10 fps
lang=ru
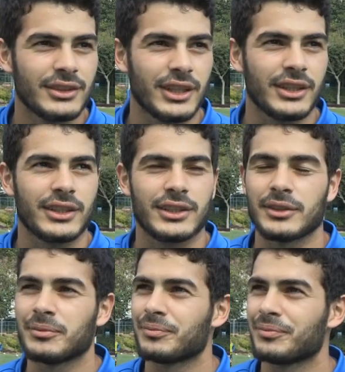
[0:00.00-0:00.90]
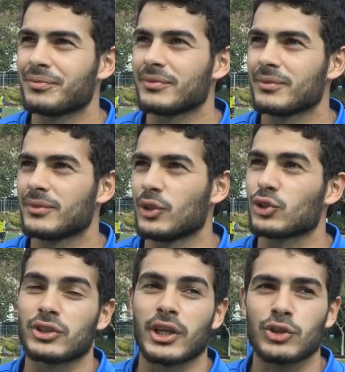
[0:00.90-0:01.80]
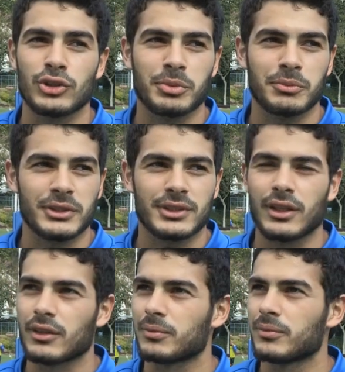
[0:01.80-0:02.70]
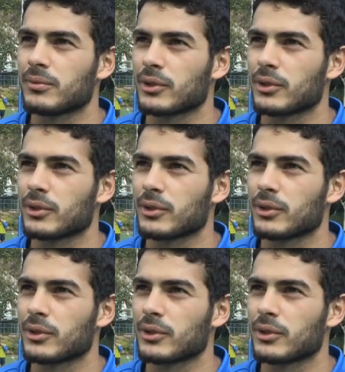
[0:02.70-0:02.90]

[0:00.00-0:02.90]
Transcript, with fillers: да, на три. Должен, но я еще не подписал,